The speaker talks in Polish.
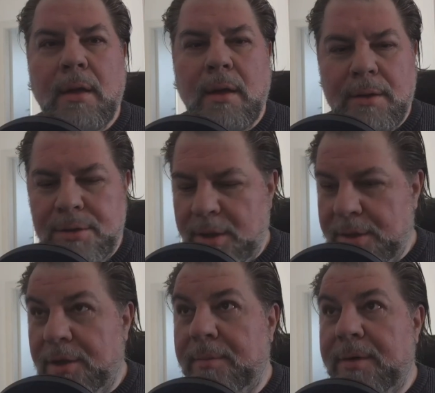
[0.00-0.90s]

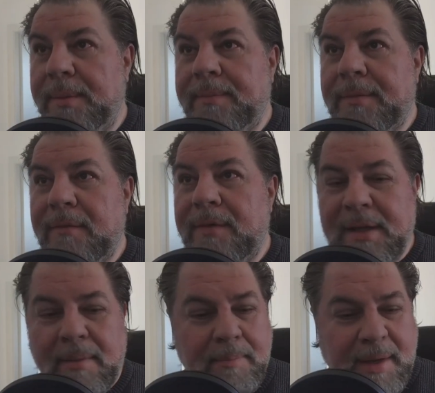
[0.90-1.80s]
Dzień dobry,
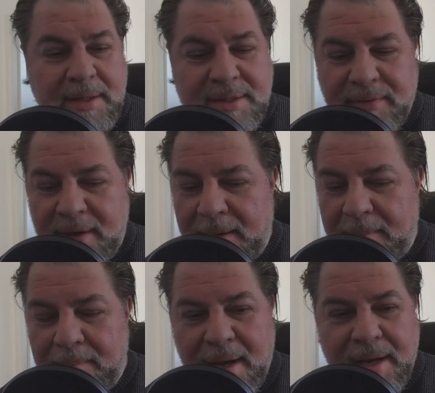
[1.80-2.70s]
witam Państwa
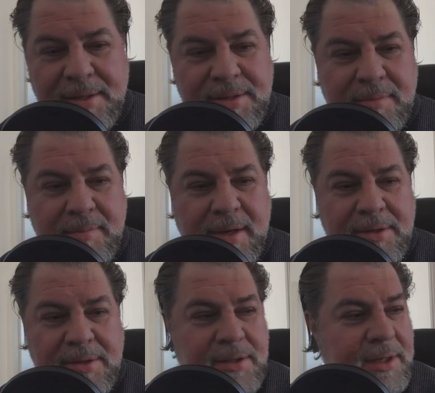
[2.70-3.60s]
bardzo,
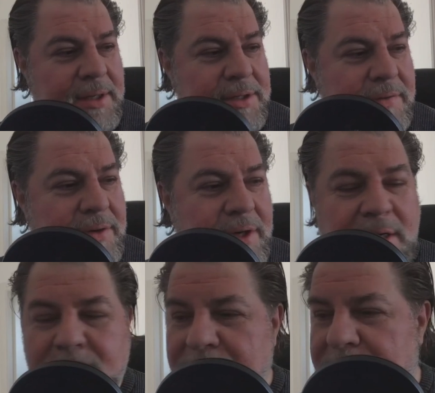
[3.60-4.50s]
bardzo serdecznie w
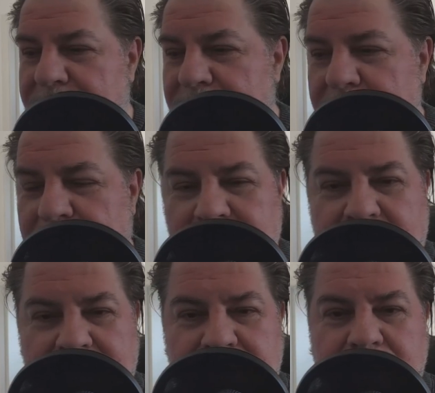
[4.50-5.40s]
kolejnym odcinku
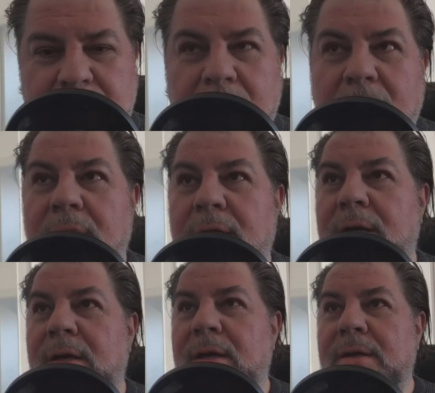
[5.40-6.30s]
podcastu
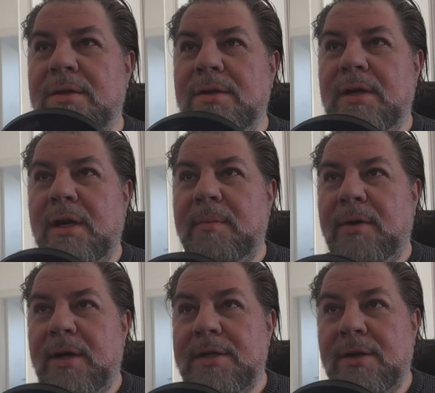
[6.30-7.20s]
i dzisiaj
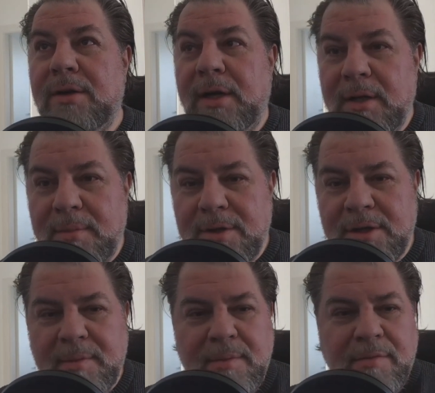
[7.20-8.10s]
po raz kolejny
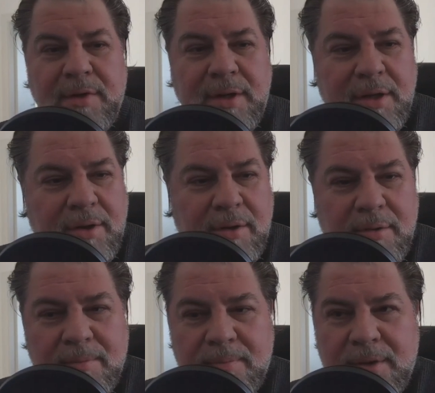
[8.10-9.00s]
będziemy mówili
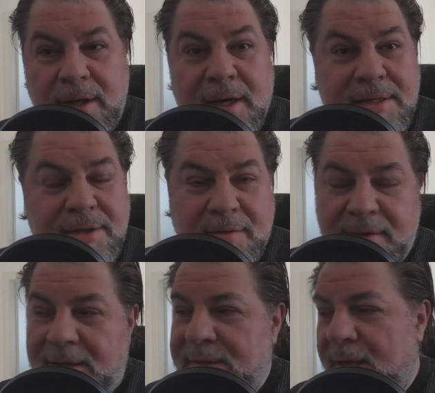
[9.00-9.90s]
o The Last of
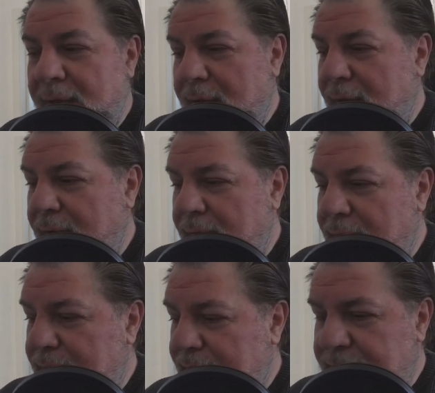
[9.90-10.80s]
Us.
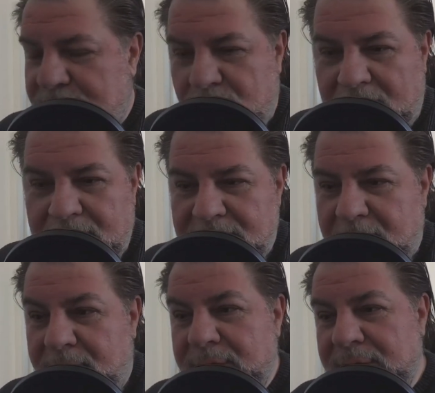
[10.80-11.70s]
No tak się składa, że
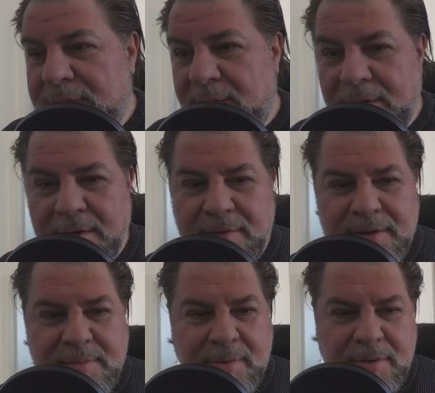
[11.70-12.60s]
poniedziałek,
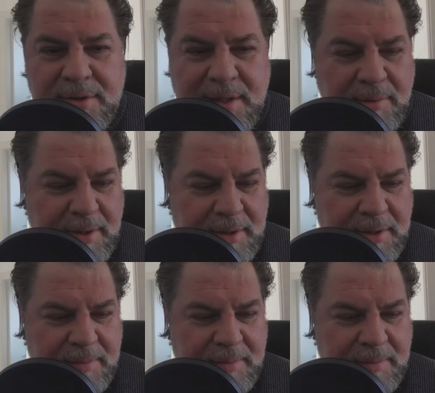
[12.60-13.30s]
więc poniedziałek